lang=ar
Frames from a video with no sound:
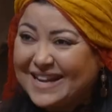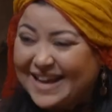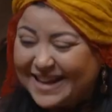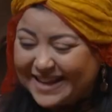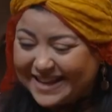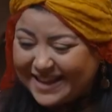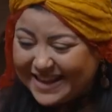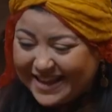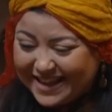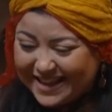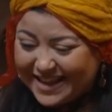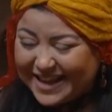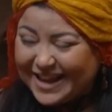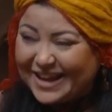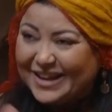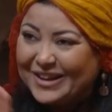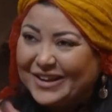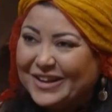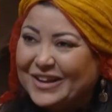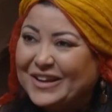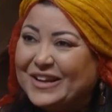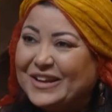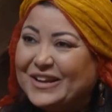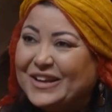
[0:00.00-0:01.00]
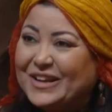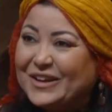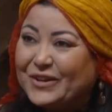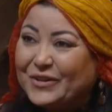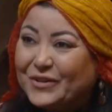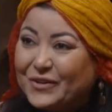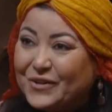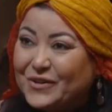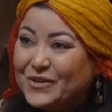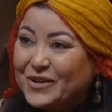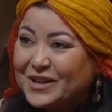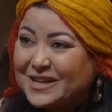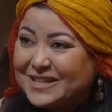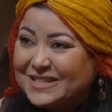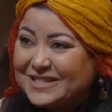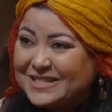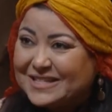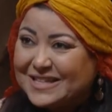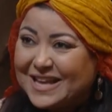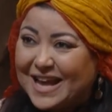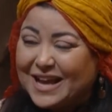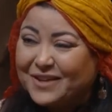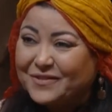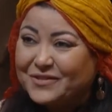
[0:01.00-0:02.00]
الحكايه ونقول لك
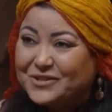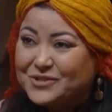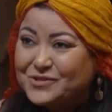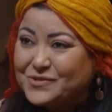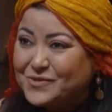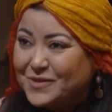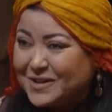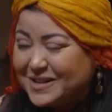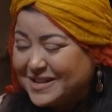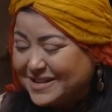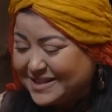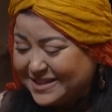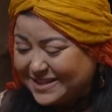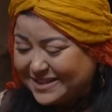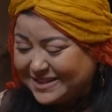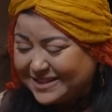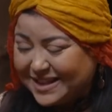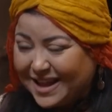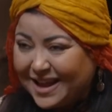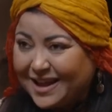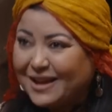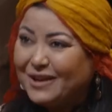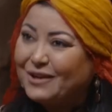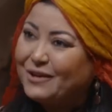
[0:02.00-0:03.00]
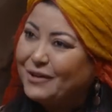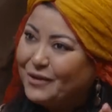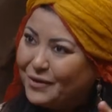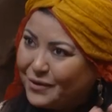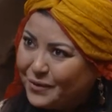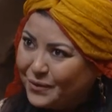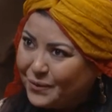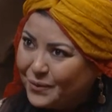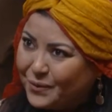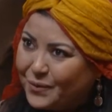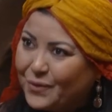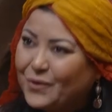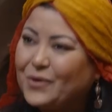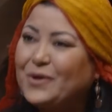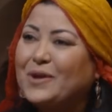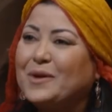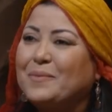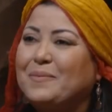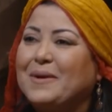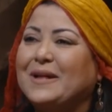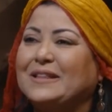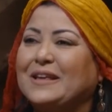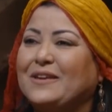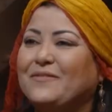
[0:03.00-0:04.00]
الساعه شنو اللي تستحق ونقول لك بعد